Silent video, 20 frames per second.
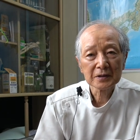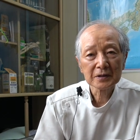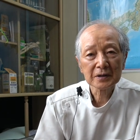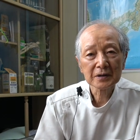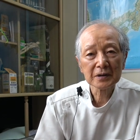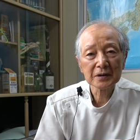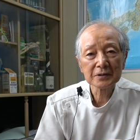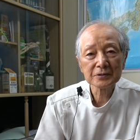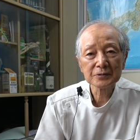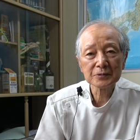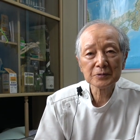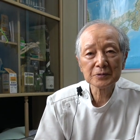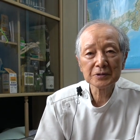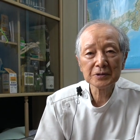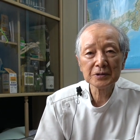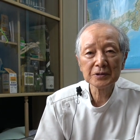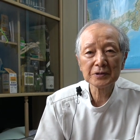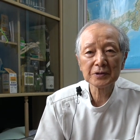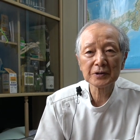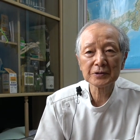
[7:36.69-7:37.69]
肝臓
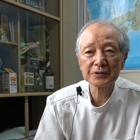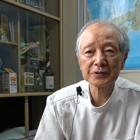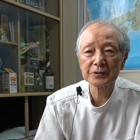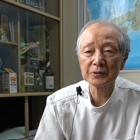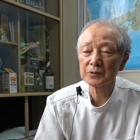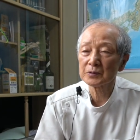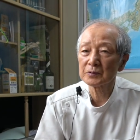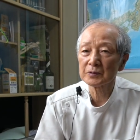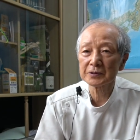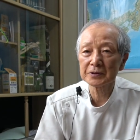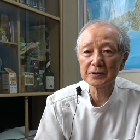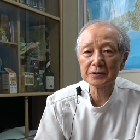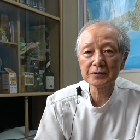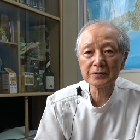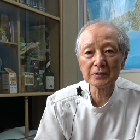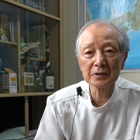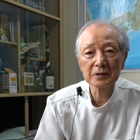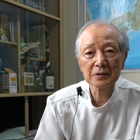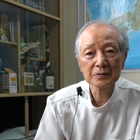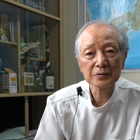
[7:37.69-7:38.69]
にいいかっていうのは、私
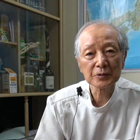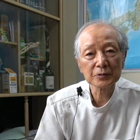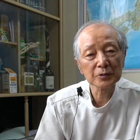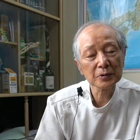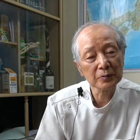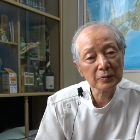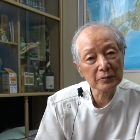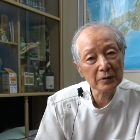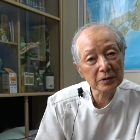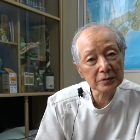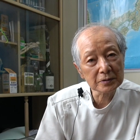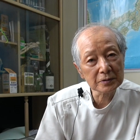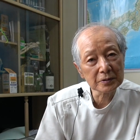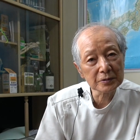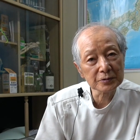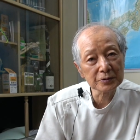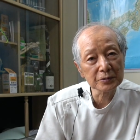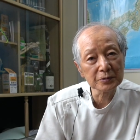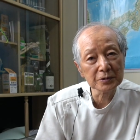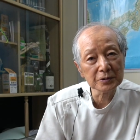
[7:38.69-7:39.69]
は例えば悪いですよ、